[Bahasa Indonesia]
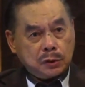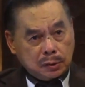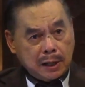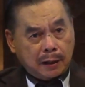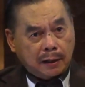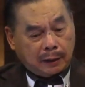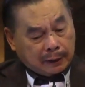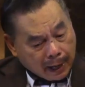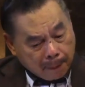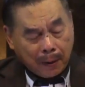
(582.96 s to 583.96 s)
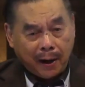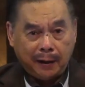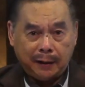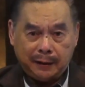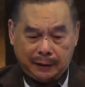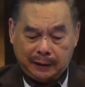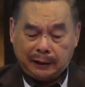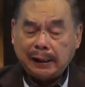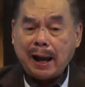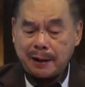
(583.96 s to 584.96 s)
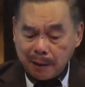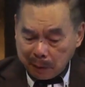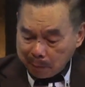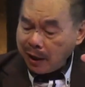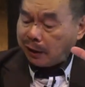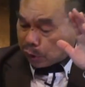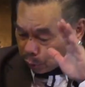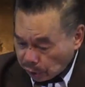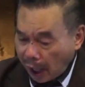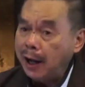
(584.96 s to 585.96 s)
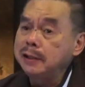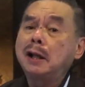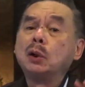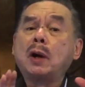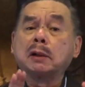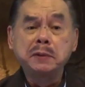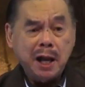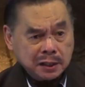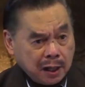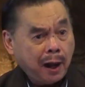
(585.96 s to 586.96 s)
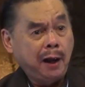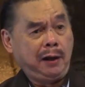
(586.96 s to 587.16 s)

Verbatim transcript: Saudara, kenapa? Karena memang kesusahannya luar biasa.